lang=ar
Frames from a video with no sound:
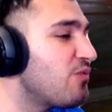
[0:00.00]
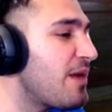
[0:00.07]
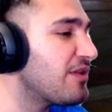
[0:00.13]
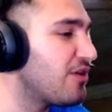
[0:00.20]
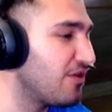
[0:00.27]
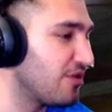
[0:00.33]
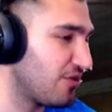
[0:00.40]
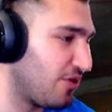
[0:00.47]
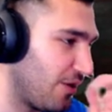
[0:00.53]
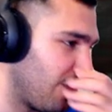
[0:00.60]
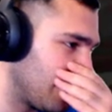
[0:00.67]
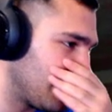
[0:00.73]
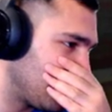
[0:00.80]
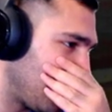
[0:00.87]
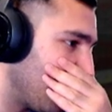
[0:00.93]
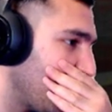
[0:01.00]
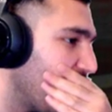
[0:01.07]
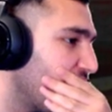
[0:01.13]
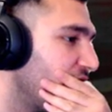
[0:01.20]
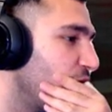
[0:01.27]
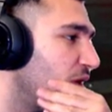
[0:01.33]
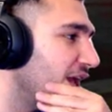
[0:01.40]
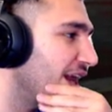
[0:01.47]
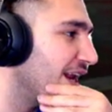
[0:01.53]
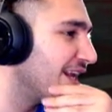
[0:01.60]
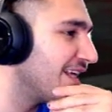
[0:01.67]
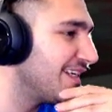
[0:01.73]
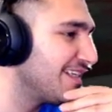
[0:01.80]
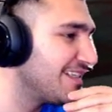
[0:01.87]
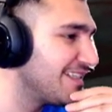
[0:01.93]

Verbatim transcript: وين بدكم ندخل اول شيء؟ على اللاكي رويال